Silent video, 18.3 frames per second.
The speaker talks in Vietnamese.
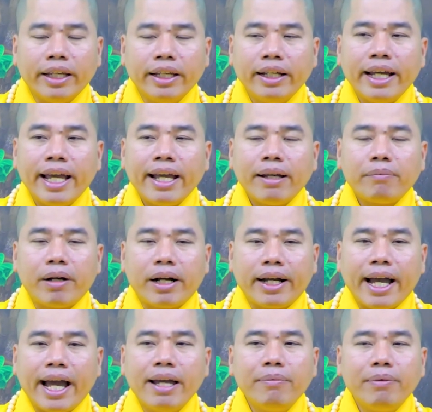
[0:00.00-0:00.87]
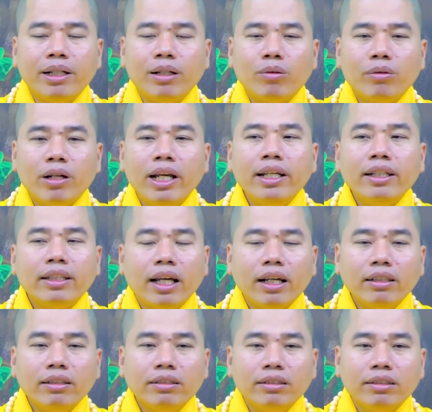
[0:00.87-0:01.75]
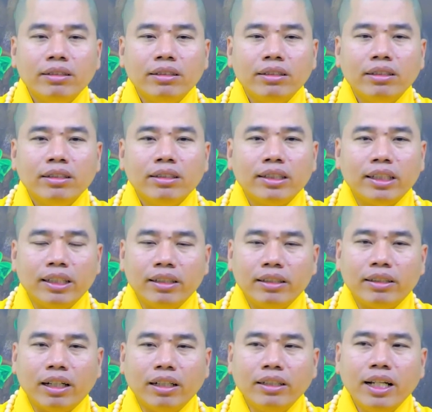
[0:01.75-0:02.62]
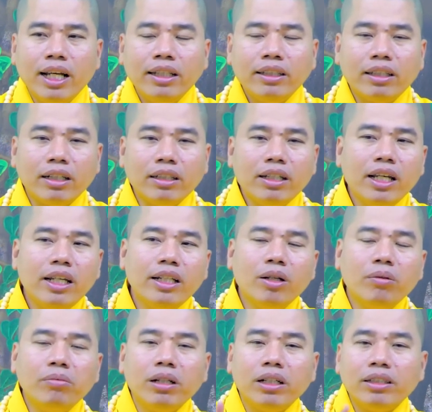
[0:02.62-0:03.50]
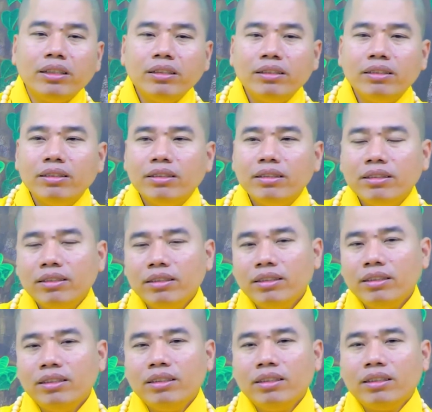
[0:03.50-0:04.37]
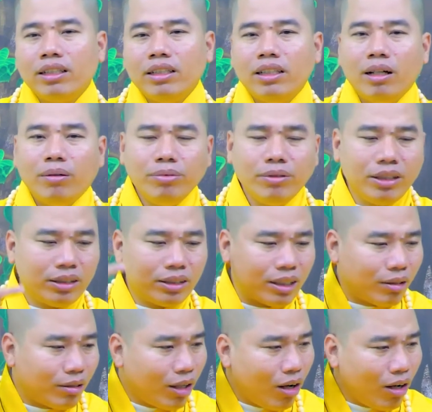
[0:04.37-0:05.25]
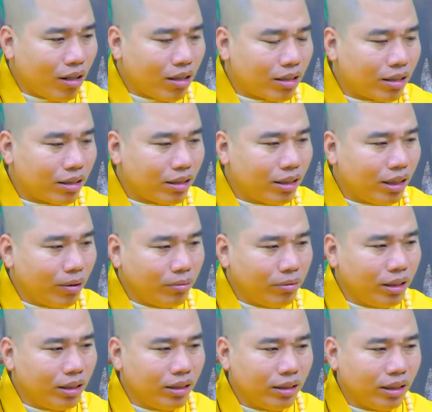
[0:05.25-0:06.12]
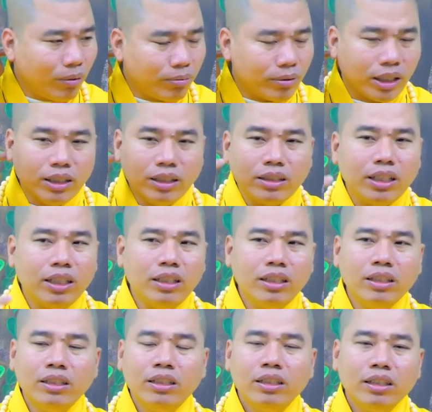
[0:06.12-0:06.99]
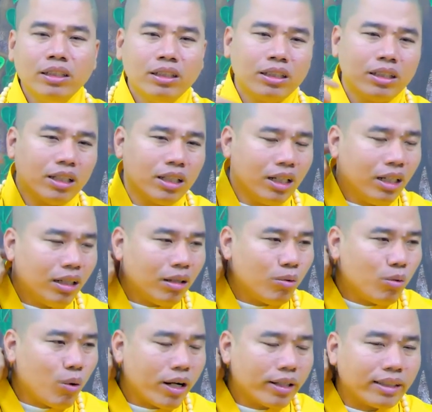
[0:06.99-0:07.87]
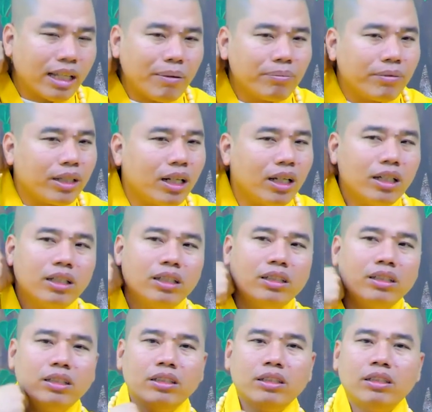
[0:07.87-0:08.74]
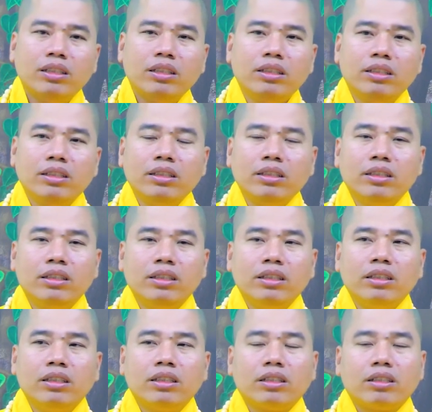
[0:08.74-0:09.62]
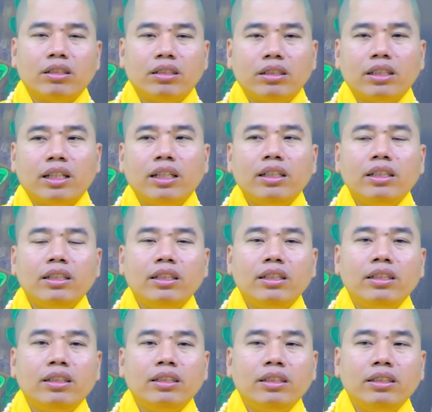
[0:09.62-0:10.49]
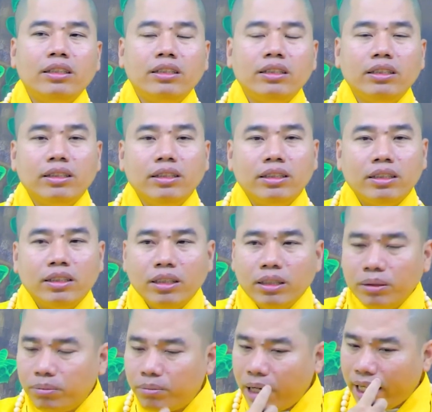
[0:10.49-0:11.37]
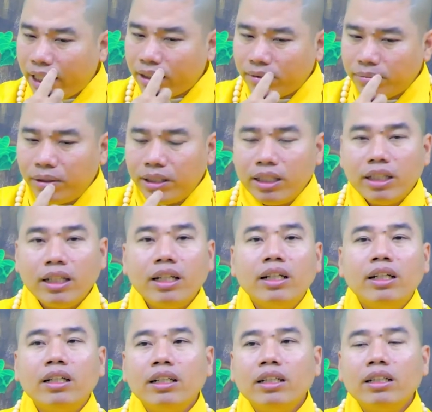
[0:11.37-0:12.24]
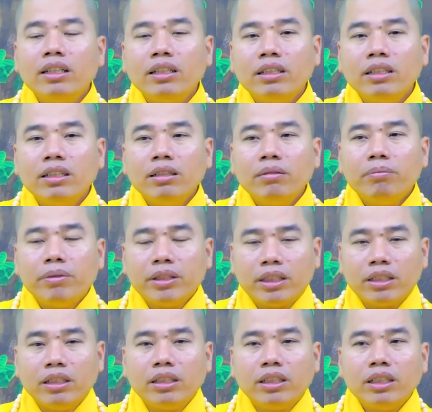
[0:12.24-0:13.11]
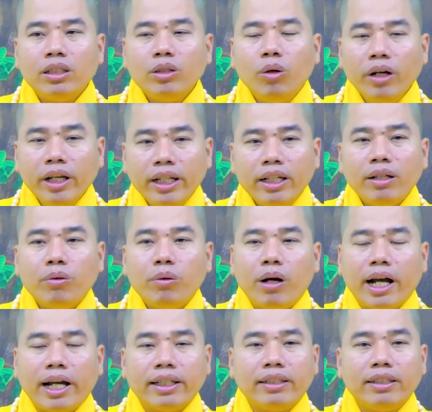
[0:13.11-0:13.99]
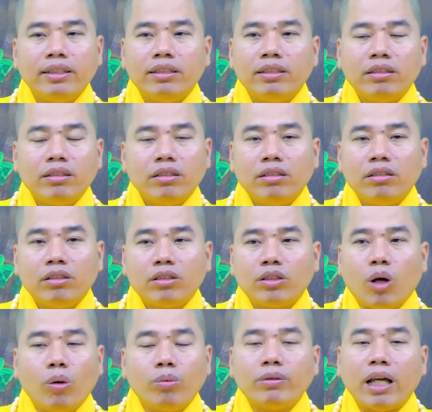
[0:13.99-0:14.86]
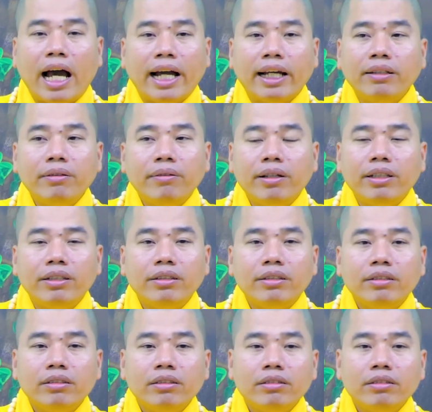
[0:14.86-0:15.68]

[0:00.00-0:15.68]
Thiện ác mặc kệ mình không để ý tới, thì nó tự đến tự đi. Đúng rồi. Thì giống như sao ót, giống như vọng tưởng đi, như đứa không quan tâm tới đó. Còn cái trước mặt mình nè, mình thường cái chú ý nó hoài thì nó tồn tại quý vị.